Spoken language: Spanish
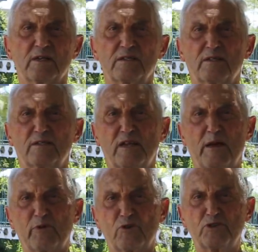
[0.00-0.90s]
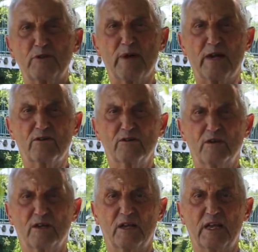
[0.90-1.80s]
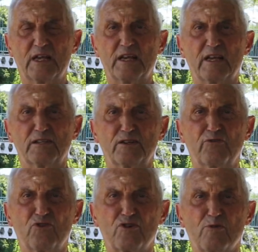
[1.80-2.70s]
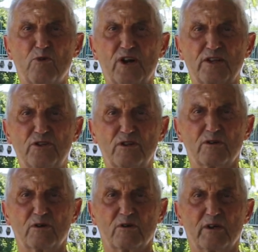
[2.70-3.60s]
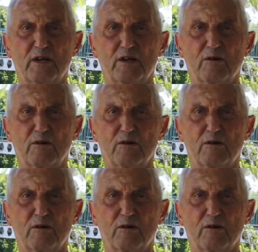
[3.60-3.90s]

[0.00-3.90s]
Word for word: se aproximaron y así fue como nació el